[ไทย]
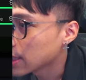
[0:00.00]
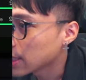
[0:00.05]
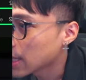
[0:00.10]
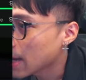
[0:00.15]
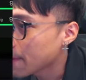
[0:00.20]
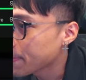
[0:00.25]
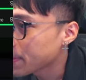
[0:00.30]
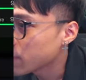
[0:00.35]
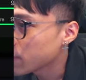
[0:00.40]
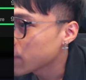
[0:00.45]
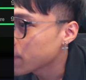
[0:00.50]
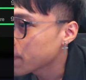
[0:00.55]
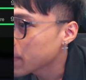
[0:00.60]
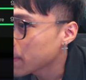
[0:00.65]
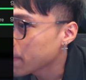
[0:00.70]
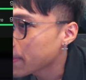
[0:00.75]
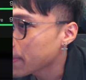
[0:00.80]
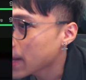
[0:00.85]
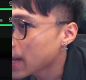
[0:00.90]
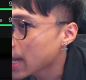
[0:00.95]
ลาปิดวิเพ
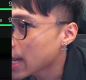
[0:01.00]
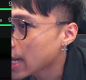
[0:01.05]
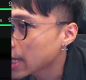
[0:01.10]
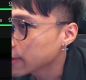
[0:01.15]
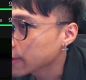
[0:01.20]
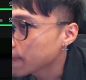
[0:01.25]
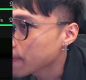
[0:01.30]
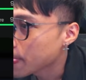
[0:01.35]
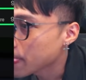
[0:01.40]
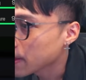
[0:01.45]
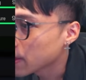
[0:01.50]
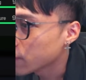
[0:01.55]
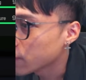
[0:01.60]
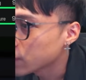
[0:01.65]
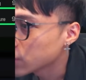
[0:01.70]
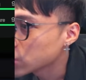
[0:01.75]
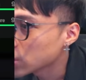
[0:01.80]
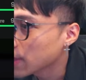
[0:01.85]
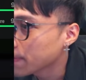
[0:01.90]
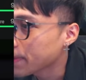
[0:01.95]
ชพาร์ต
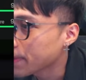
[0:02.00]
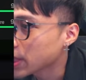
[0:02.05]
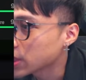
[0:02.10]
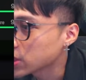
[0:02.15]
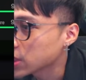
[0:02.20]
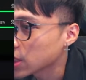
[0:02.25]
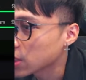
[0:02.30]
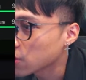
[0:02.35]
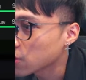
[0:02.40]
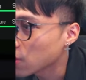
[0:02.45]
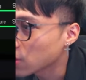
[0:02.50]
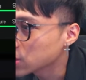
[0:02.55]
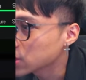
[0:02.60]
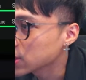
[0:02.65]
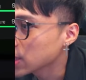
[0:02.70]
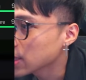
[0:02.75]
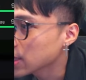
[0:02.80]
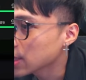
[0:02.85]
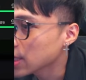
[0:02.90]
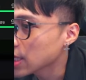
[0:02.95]
วิชั่น 87
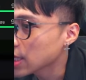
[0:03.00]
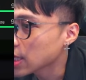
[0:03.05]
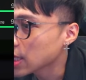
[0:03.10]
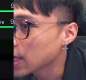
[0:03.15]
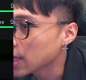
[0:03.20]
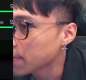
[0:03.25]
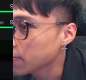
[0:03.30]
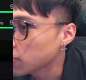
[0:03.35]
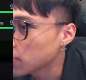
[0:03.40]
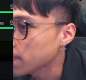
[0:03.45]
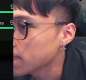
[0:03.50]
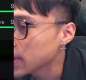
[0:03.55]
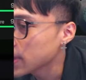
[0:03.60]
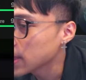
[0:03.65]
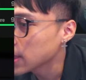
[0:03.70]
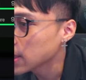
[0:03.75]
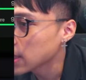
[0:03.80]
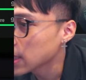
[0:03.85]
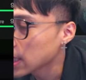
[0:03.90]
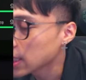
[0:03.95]
crossing ดีครับ ดิบบิ้
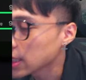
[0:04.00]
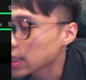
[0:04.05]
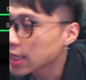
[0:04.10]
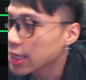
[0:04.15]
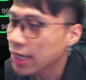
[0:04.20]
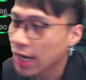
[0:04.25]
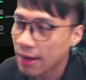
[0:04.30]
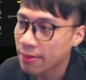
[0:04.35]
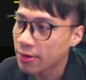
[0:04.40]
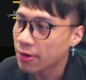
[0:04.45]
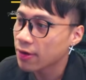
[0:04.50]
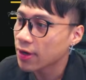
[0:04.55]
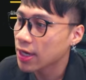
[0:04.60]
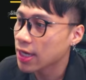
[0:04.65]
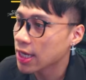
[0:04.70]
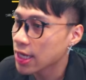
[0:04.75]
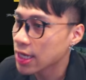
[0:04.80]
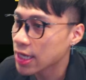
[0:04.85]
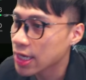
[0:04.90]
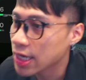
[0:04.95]
งดี ยิงไกลไม่ค่อย
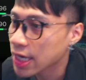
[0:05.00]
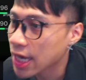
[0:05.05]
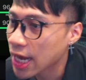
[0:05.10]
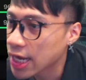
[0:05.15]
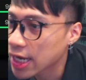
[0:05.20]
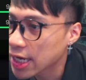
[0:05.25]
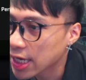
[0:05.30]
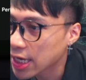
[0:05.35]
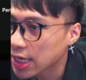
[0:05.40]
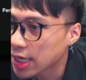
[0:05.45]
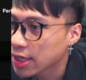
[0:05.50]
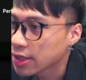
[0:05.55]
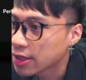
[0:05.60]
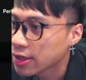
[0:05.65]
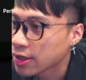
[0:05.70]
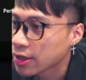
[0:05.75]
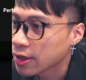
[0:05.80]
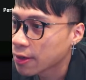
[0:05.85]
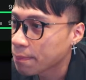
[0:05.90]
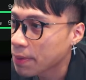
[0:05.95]
ดี ยิงใกล้ดี
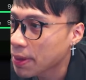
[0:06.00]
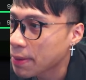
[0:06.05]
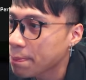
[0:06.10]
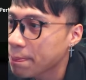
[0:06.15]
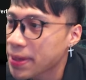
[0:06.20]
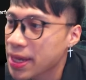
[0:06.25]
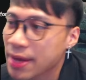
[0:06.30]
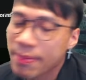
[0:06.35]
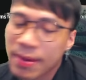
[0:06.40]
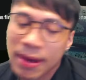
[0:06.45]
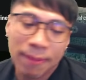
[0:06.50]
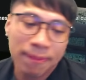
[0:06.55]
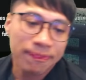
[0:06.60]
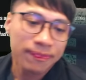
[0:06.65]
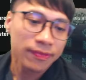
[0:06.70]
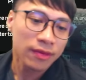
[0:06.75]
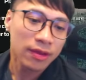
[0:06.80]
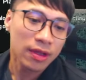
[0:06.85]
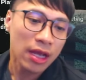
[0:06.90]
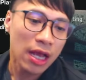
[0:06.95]
เป็นปีกแบบ
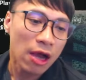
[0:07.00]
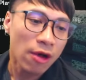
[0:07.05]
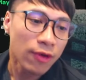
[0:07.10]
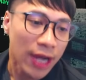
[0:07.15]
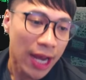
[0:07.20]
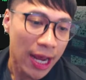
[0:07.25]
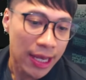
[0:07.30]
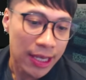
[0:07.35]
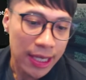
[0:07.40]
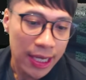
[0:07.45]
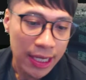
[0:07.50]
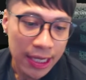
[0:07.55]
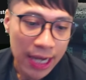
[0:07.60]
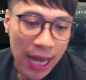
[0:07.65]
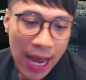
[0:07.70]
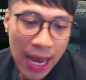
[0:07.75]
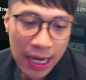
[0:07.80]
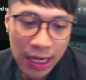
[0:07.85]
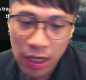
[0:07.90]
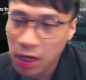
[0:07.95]
เข้าไหนยิง
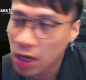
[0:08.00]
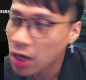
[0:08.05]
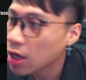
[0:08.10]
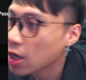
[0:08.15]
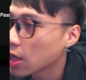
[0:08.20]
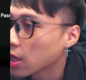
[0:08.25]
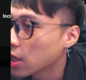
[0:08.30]
ได้แล้วก็